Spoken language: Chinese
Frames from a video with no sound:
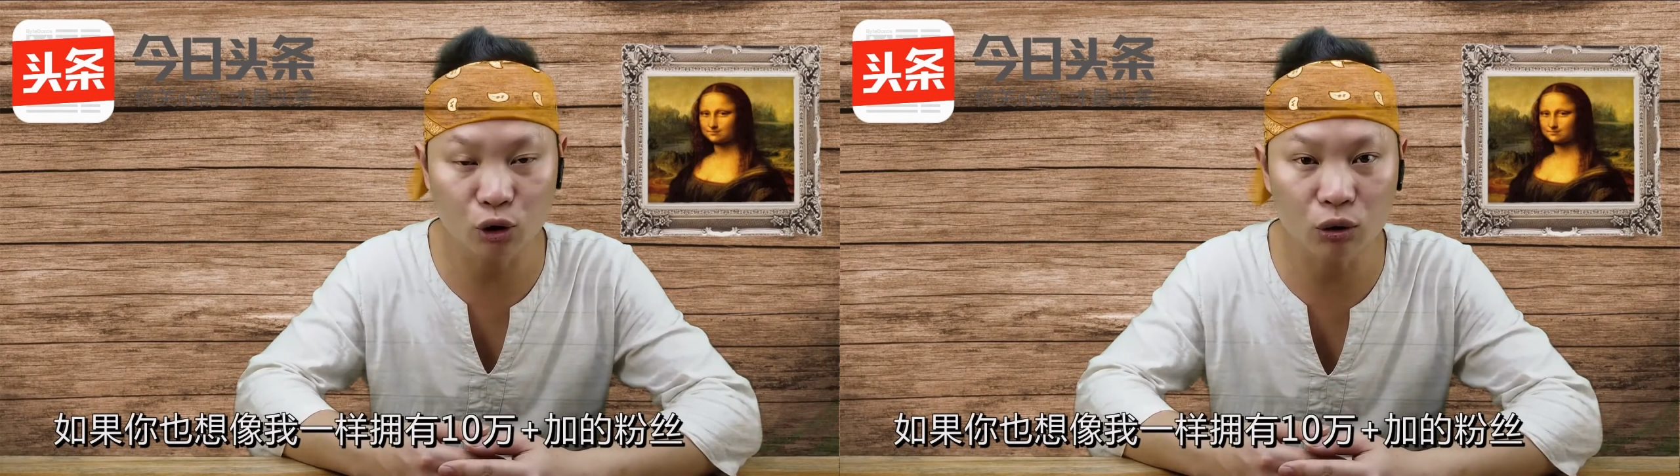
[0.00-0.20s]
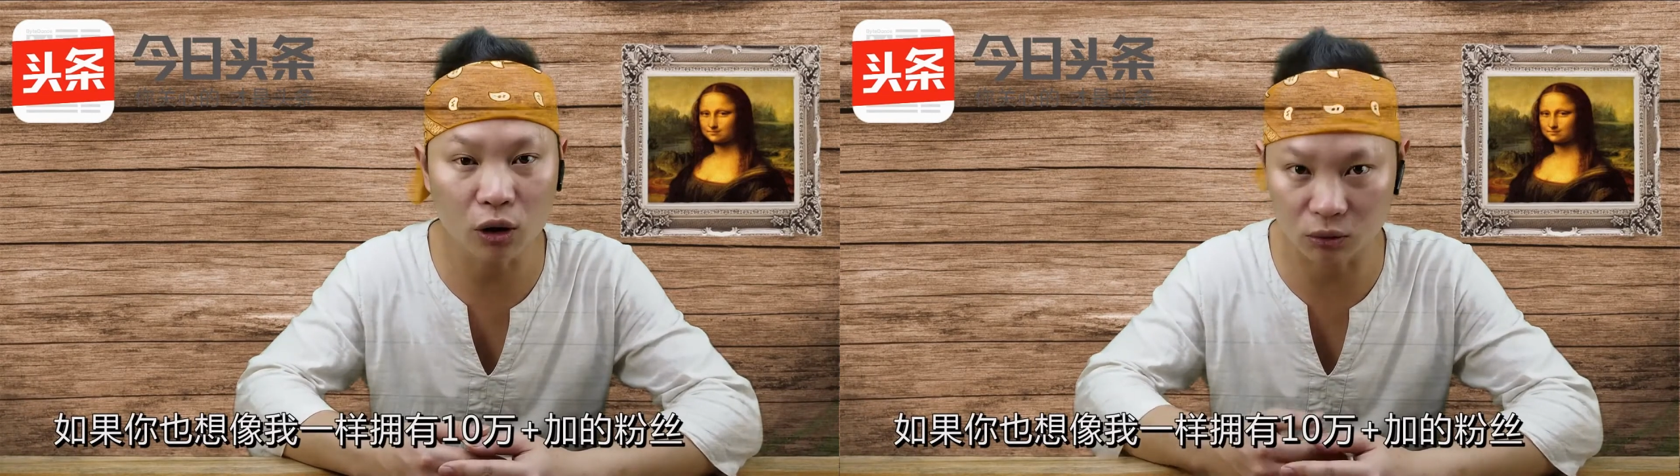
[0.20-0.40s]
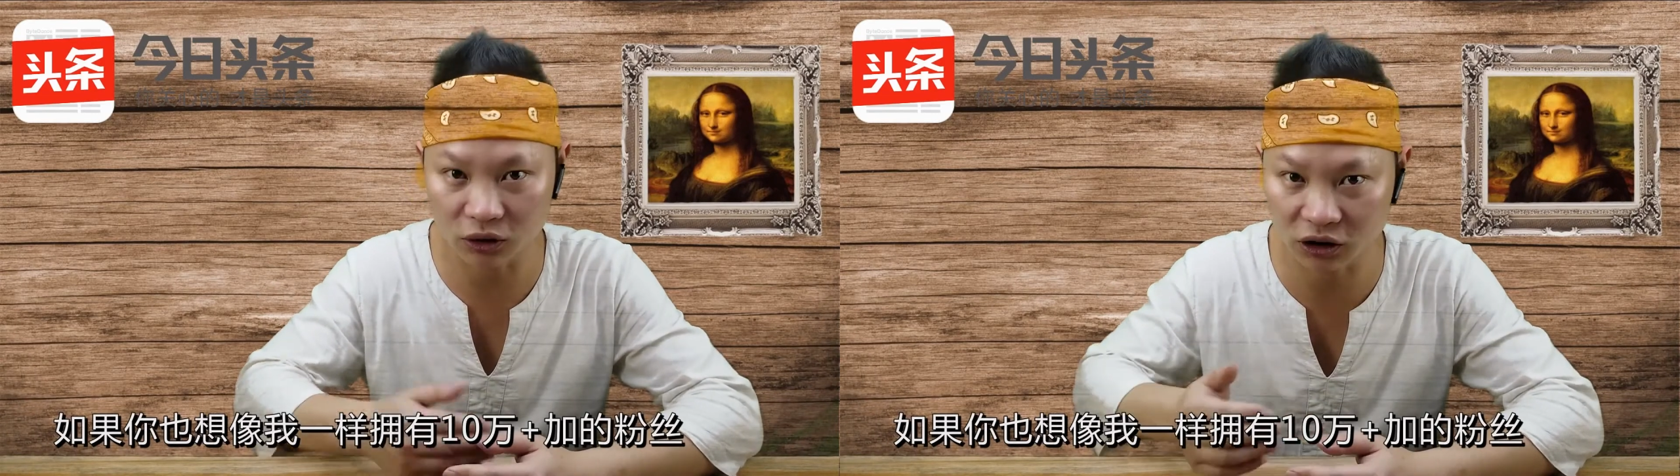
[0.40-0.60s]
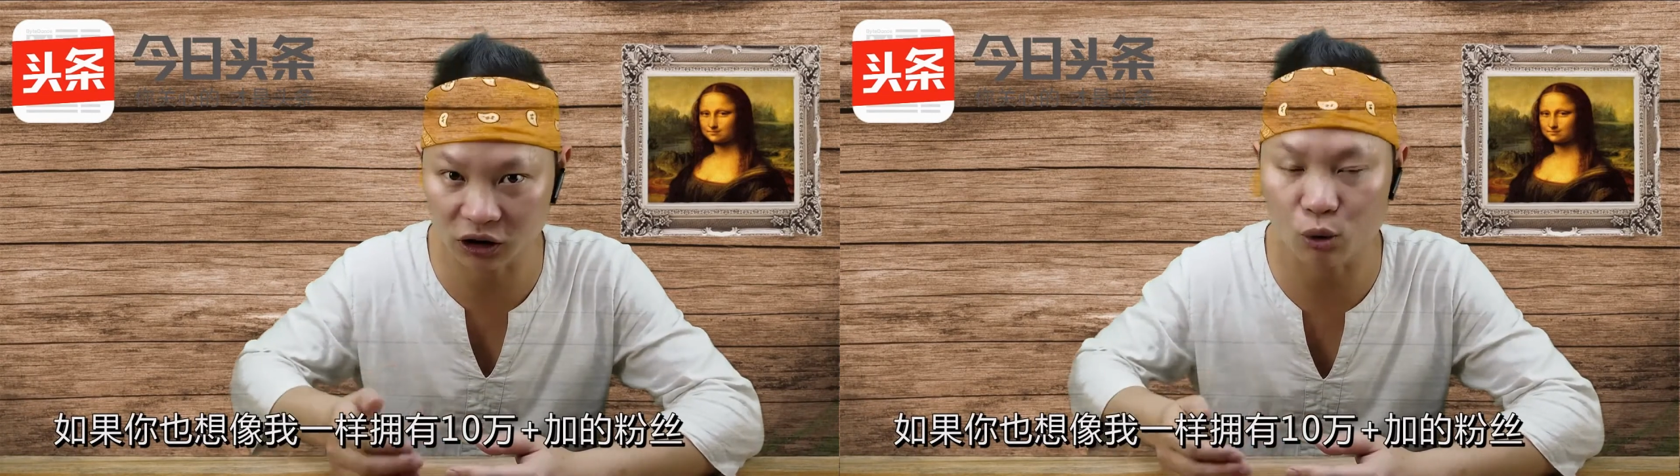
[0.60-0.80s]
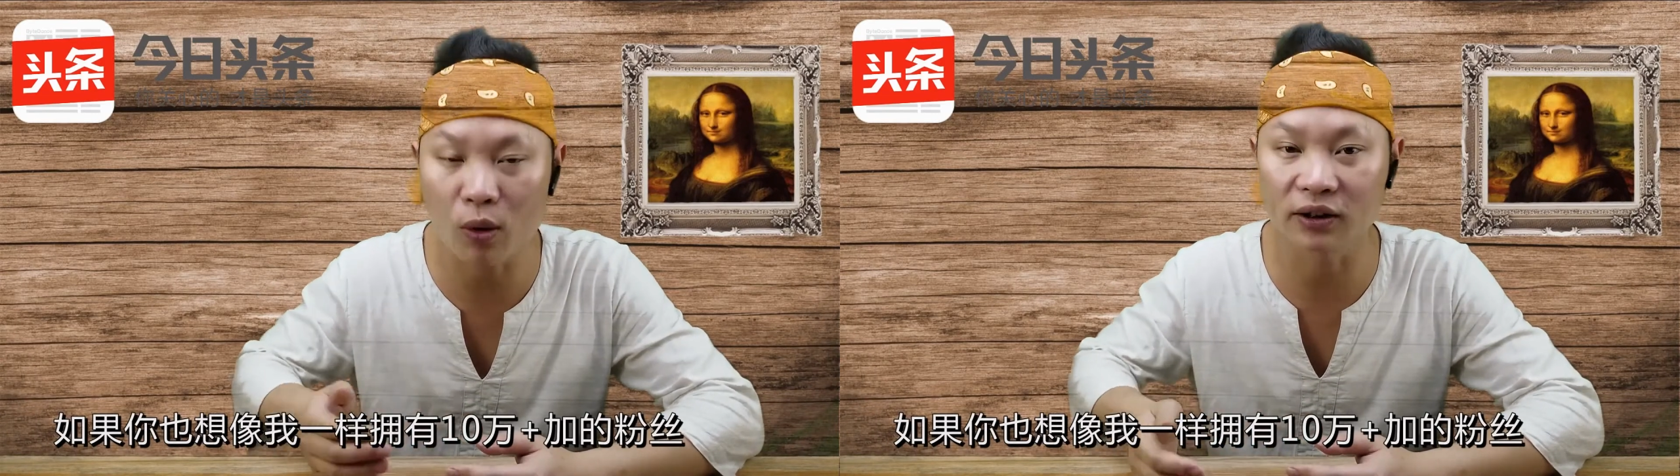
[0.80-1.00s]
拥有
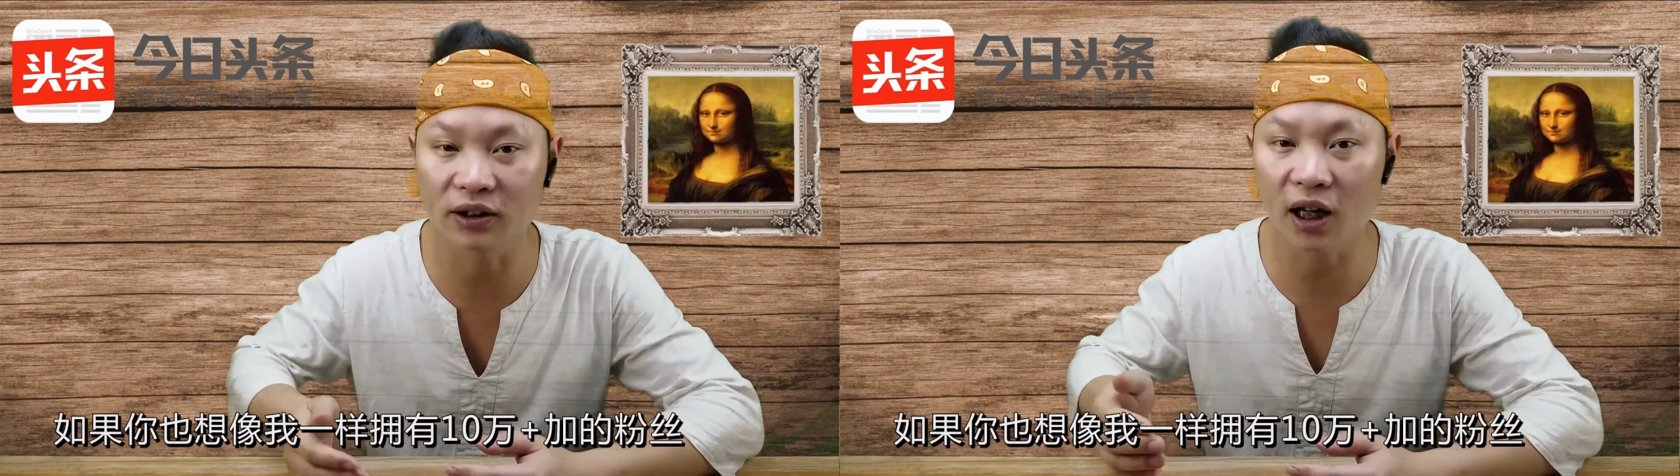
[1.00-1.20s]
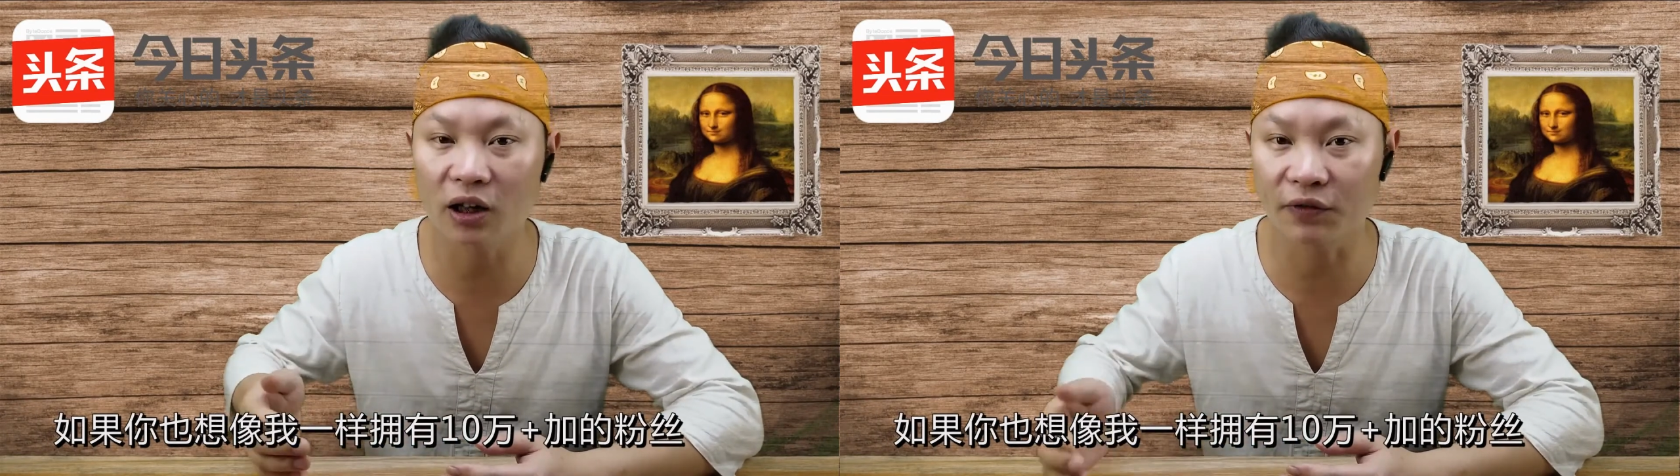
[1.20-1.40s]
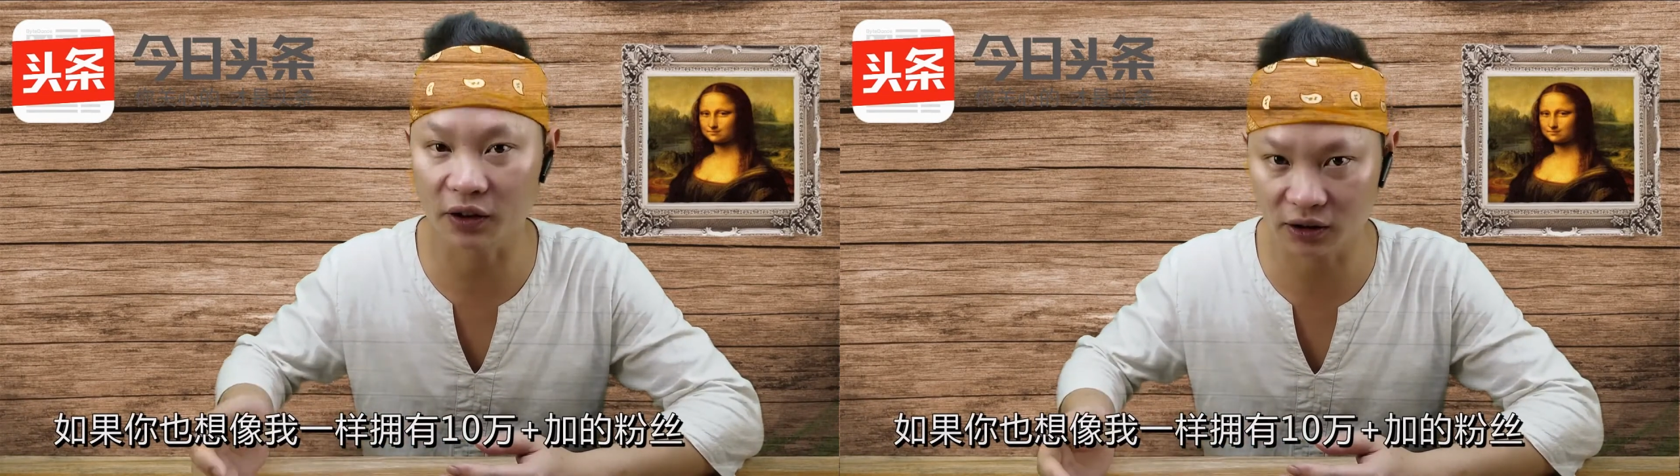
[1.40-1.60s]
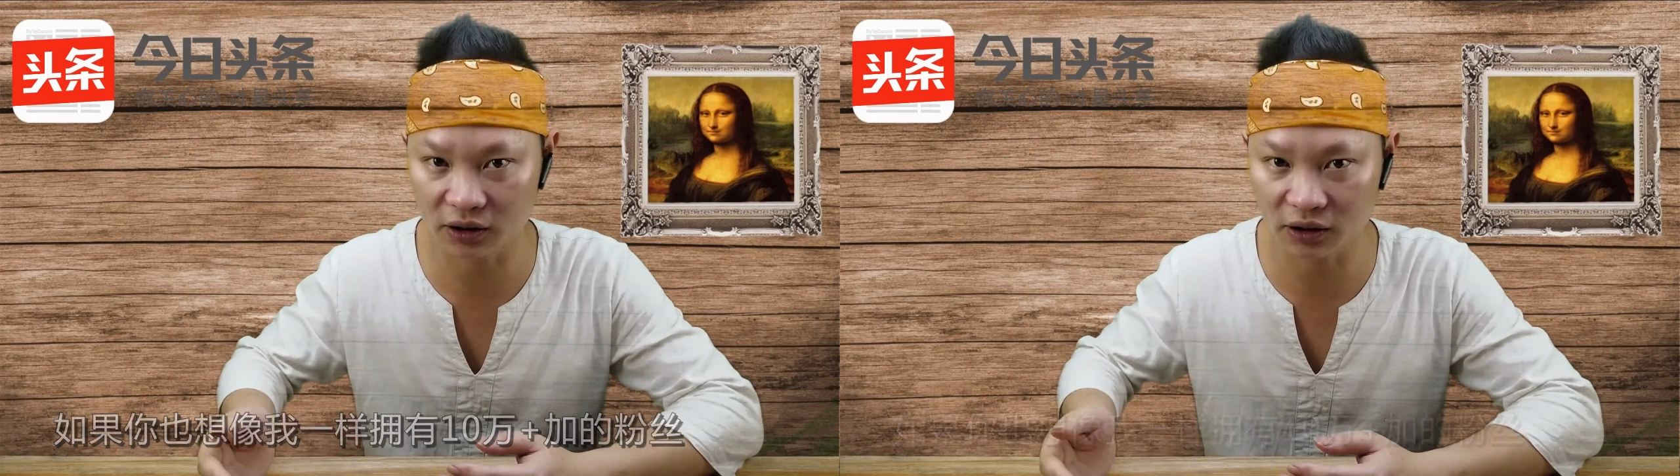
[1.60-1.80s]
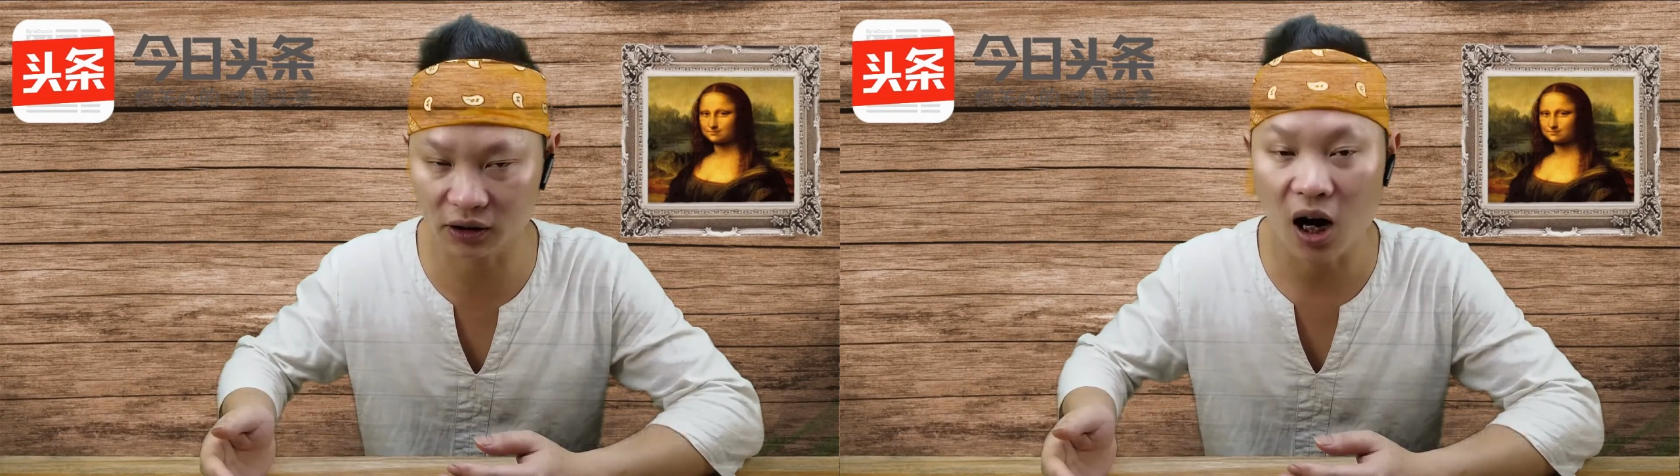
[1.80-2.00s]
十万加的粉
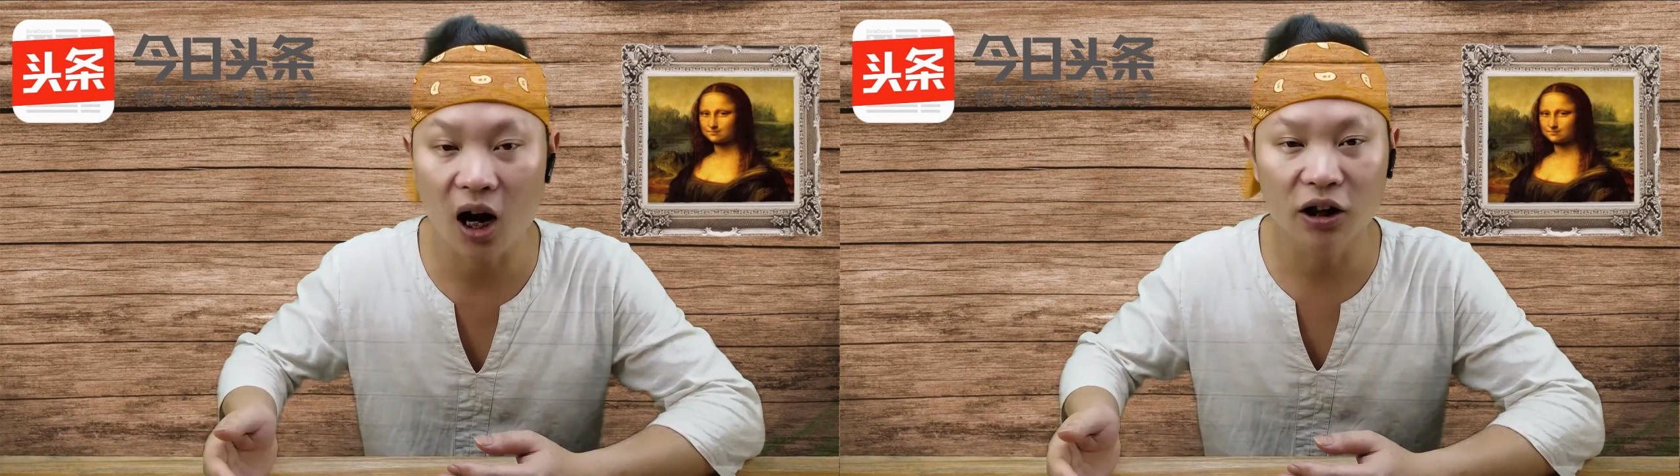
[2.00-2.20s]
丝，